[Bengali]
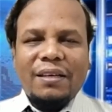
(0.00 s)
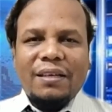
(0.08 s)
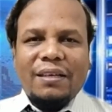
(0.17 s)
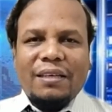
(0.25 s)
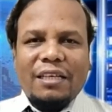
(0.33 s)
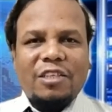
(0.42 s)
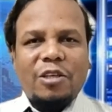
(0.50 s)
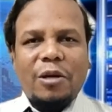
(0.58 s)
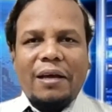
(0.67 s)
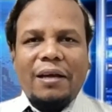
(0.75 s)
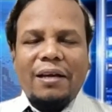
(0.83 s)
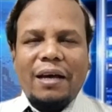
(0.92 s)
এছাড়া
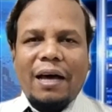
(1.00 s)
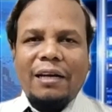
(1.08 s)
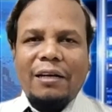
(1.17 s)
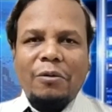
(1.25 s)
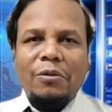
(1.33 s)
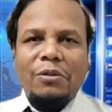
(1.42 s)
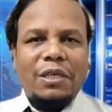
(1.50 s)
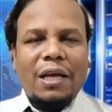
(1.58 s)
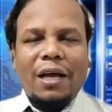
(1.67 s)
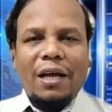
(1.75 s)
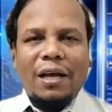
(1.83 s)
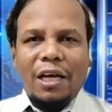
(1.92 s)
আলকুজ
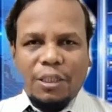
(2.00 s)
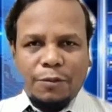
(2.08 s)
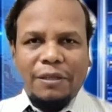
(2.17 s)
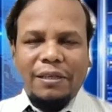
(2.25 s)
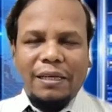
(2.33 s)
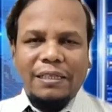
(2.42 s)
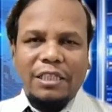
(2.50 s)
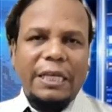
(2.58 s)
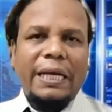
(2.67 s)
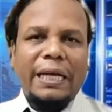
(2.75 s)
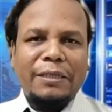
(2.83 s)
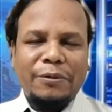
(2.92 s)
হাসপাতাল
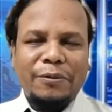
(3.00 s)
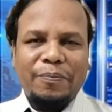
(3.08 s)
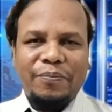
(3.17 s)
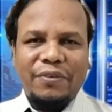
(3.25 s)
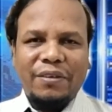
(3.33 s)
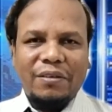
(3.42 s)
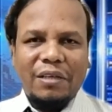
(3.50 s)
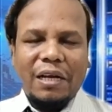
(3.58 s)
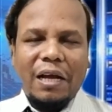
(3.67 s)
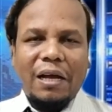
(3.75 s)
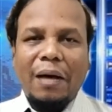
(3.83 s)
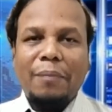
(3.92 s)
সেখানেও তারা
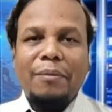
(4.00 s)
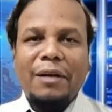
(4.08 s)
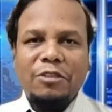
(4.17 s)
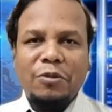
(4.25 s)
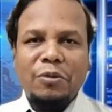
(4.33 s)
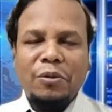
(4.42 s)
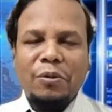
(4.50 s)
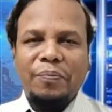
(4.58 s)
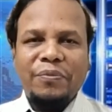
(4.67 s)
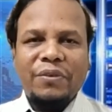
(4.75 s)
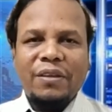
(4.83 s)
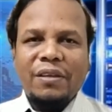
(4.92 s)
হামলার জন্য
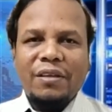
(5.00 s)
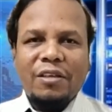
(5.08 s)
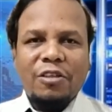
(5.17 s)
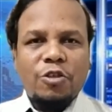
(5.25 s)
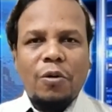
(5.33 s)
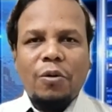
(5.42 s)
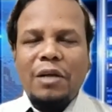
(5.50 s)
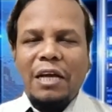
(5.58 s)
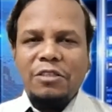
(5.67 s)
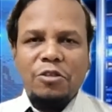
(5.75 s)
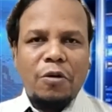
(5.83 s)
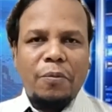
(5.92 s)
সকল
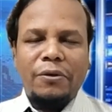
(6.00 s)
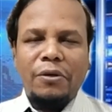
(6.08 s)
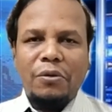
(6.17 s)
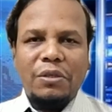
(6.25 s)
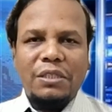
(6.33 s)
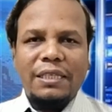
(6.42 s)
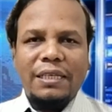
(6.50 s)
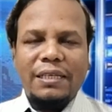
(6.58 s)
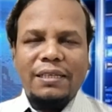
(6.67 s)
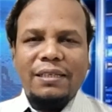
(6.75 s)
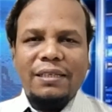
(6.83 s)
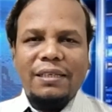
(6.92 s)
আয়োজন সম্পন্ন করেছে
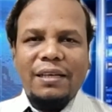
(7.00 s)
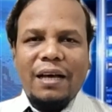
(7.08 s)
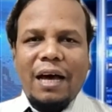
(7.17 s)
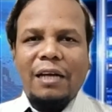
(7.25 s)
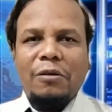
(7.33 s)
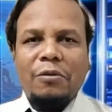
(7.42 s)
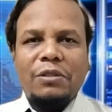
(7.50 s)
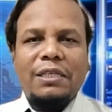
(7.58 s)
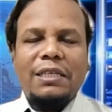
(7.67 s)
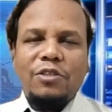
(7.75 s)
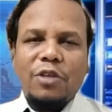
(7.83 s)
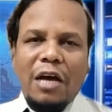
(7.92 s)
আলকুৎসের
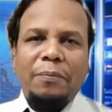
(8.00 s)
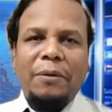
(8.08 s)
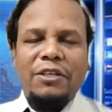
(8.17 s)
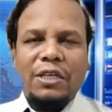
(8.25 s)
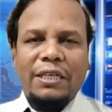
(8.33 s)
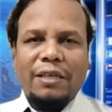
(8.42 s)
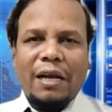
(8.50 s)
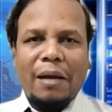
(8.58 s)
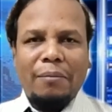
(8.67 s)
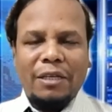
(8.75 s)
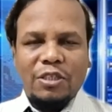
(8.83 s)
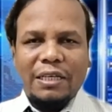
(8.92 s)
চারপাশেই তারা
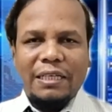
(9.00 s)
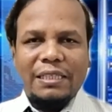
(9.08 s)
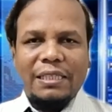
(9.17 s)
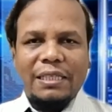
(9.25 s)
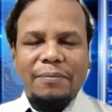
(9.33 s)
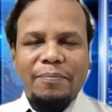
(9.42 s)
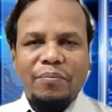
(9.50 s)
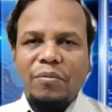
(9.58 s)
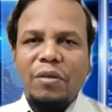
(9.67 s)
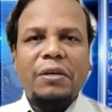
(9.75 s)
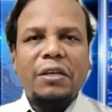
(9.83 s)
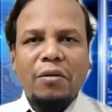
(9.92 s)
হামলা চালিয়েছে
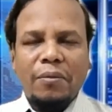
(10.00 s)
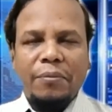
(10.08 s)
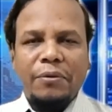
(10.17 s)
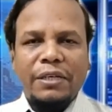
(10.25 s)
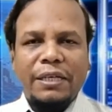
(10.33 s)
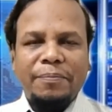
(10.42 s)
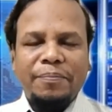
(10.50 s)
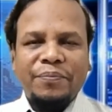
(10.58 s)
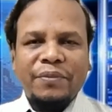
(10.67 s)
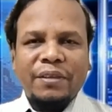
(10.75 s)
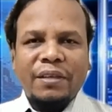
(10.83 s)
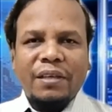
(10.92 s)
বিভিন্ন ভবনে
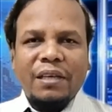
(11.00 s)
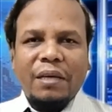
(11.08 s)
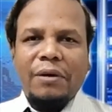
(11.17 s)
এবং